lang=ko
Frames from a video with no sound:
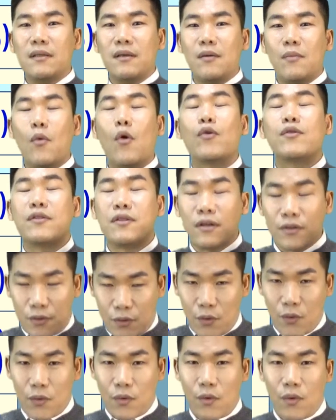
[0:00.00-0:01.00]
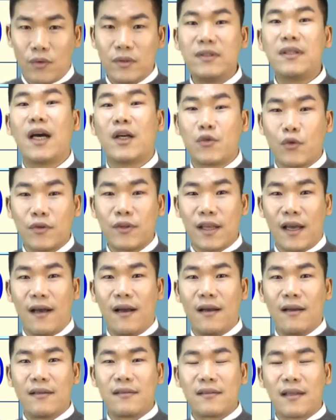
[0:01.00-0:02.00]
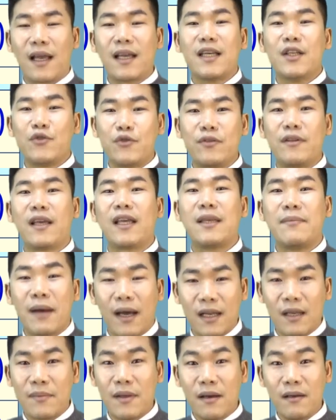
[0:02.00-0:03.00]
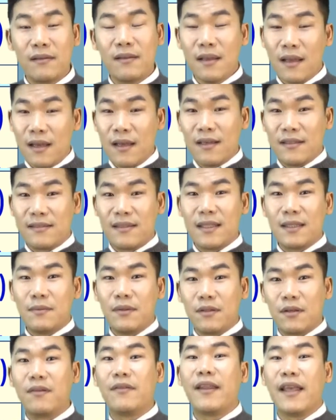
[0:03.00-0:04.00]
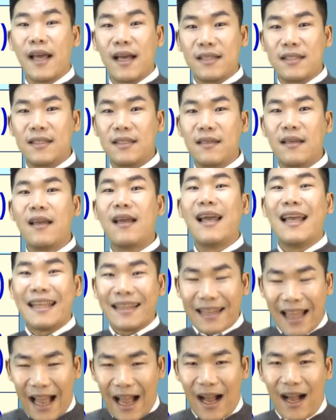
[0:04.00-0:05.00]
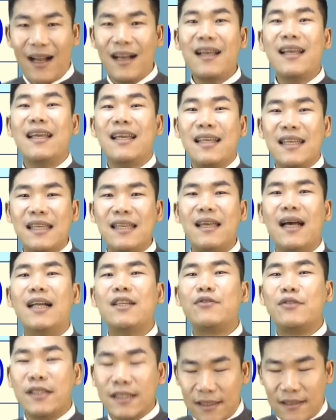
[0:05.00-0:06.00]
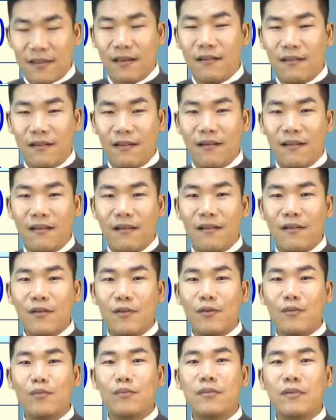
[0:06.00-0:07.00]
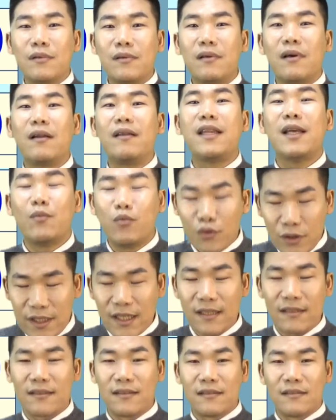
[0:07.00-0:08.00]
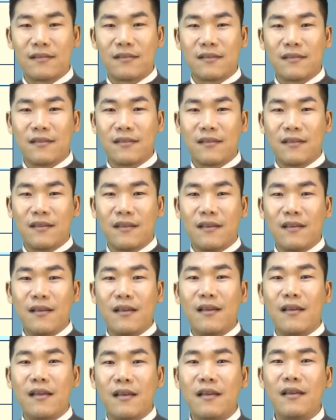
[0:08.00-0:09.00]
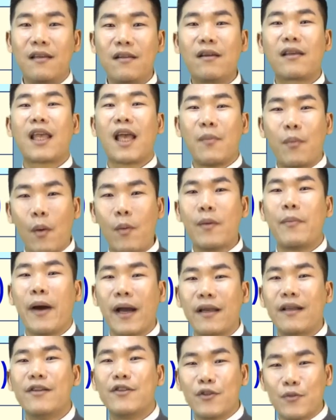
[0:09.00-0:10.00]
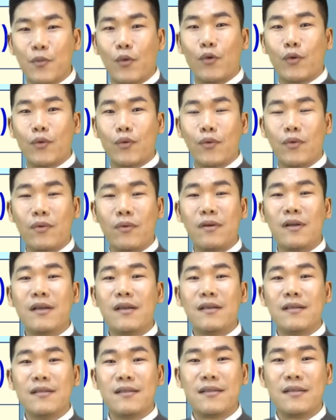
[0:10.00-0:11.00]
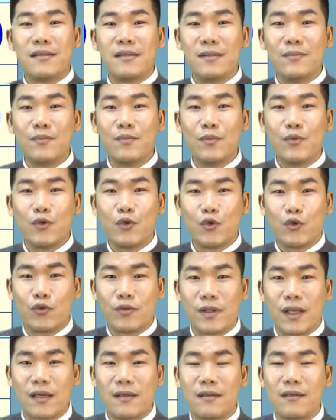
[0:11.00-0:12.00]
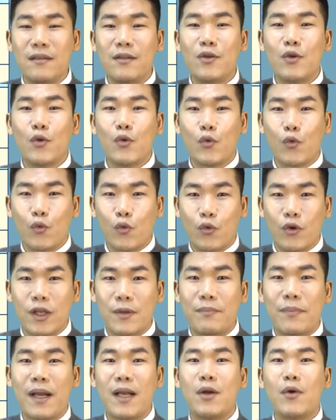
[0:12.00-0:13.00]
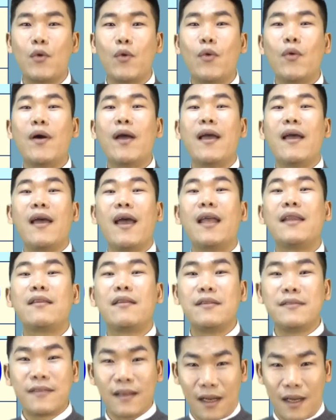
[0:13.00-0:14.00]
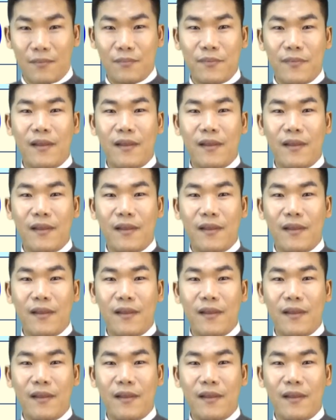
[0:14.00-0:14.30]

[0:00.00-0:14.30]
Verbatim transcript: 목적 좋고 의도가 좋다. 당연히 주택이 많으면 세금을 더 내야지 다 이해할 수 있어. 그런데 문제는 이렇게 법이 바뀔 줄 모르고 지금 주택을 구입하려고 했던 사람,